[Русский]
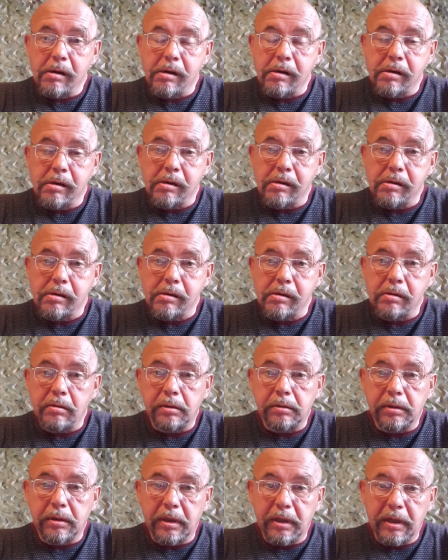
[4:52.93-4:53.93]
э,
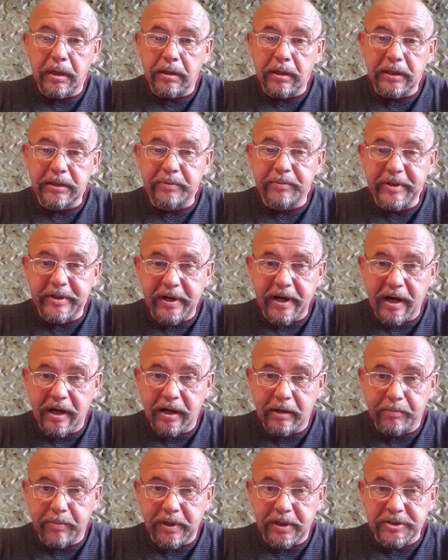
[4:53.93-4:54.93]
это
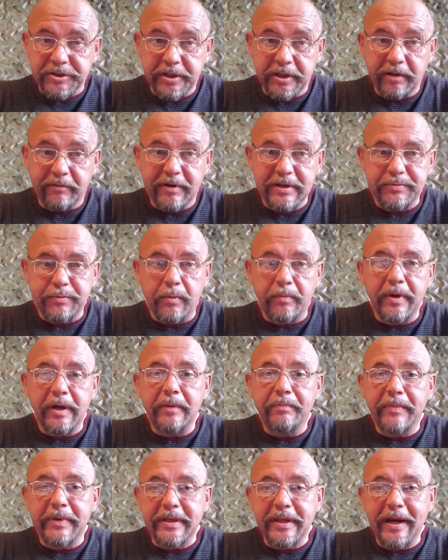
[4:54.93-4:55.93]
материальное положение.
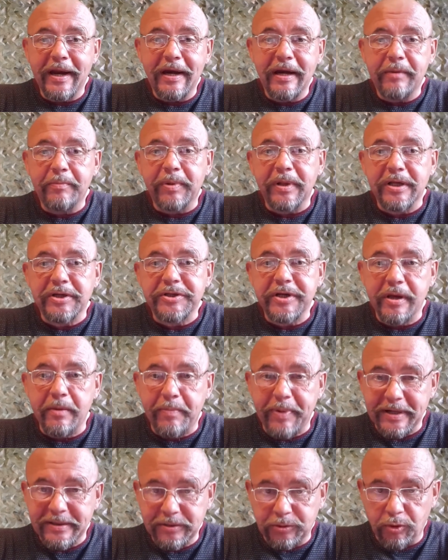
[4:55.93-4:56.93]
Возьмем или материальное
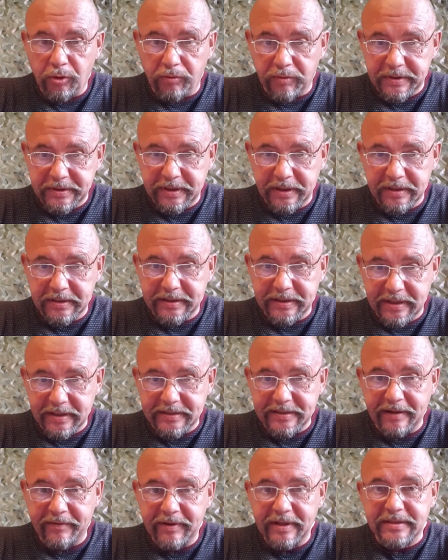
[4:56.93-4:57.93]
положение простого
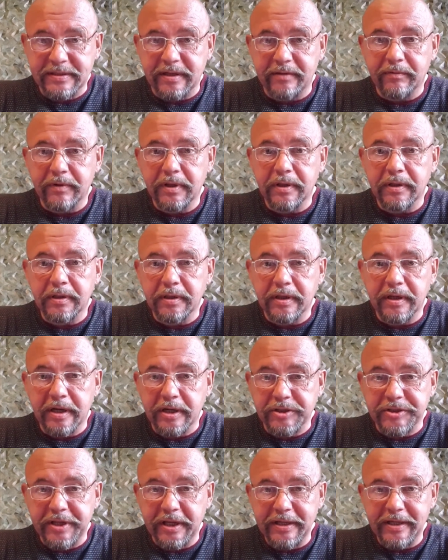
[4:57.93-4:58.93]
советского
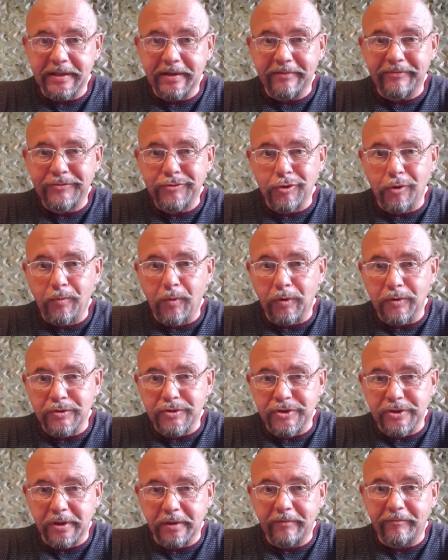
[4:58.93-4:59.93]
гражданина. В чем
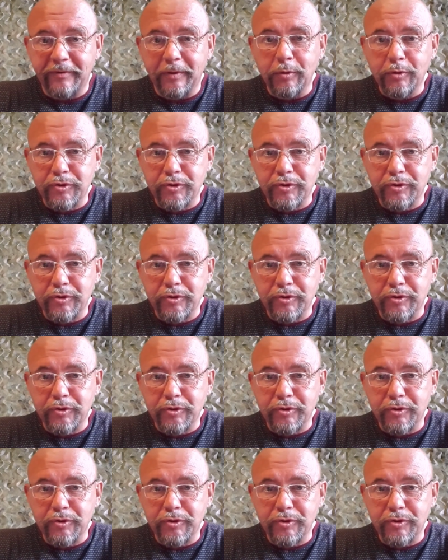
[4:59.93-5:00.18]
он жил? В